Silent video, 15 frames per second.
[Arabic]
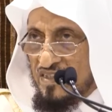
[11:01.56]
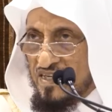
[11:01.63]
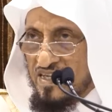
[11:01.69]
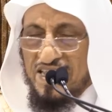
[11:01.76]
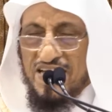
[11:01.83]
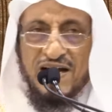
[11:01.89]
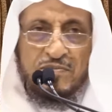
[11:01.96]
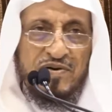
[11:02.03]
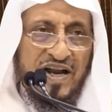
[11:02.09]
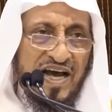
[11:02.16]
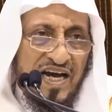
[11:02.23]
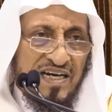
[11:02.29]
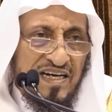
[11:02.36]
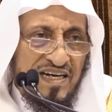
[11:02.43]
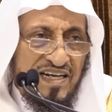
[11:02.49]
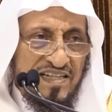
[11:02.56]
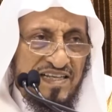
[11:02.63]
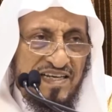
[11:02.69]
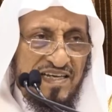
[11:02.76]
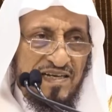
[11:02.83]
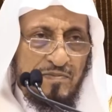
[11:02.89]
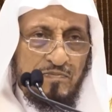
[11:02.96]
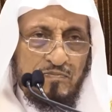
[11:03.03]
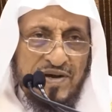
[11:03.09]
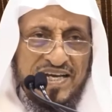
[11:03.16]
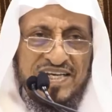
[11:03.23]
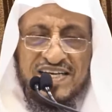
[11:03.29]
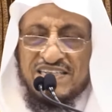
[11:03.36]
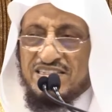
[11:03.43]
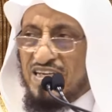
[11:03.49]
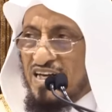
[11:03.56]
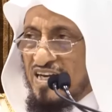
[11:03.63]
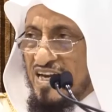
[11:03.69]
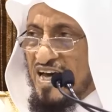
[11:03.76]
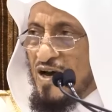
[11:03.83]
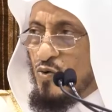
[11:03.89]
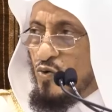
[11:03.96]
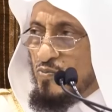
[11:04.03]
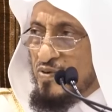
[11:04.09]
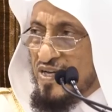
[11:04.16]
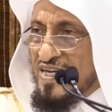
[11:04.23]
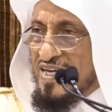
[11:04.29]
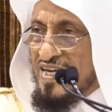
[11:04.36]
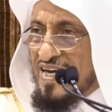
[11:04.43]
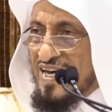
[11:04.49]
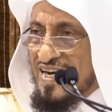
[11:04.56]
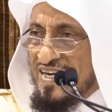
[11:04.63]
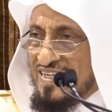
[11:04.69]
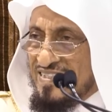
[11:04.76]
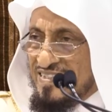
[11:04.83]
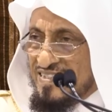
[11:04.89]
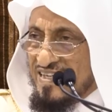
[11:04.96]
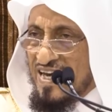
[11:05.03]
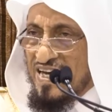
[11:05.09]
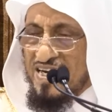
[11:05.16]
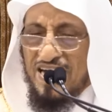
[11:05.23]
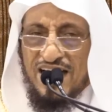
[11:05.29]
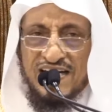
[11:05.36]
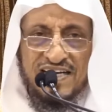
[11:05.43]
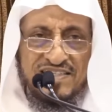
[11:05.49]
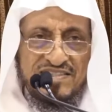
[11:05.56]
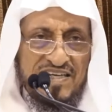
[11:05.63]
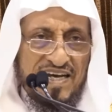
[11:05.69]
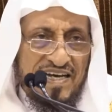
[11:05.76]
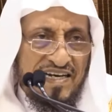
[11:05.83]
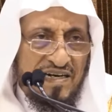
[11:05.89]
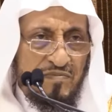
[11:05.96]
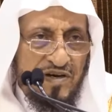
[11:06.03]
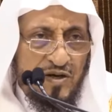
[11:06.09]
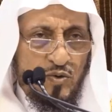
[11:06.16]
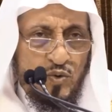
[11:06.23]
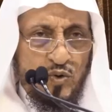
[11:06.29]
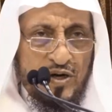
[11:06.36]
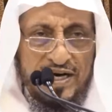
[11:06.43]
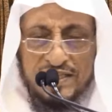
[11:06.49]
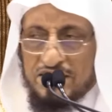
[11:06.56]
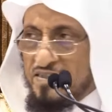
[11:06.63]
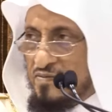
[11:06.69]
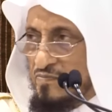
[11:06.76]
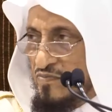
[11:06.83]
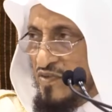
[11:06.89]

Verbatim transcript: إذهاب العقل الذي ميز الله به الإنسان على سائر المخلوقات